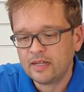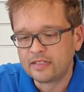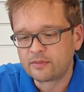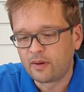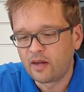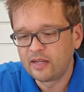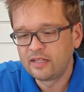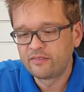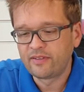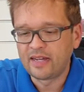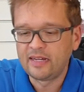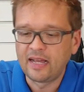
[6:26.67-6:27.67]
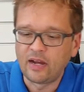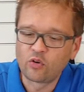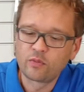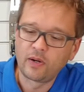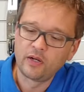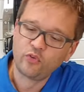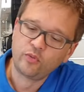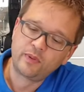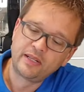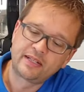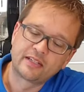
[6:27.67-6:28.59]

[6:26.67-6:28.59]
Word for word: Es war eine Weile auch mal üblich,